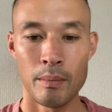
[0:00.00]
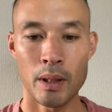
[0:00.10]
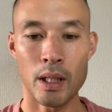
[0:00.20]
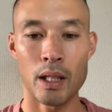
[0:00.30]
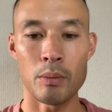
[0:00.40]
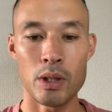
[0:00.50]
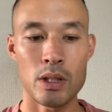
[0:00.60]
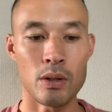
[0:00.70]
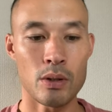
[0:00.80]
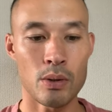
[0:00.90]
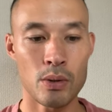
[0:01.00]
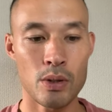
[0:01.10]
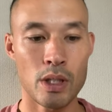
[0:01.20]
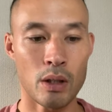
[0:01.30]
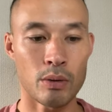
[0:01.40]
まあ、誰でも一度想像
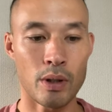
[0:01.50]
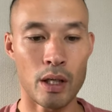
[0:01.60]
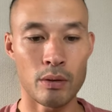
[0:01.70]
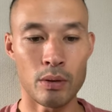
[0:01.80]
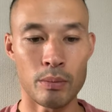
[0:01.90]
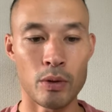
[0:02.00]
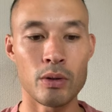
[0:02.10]
したことあると思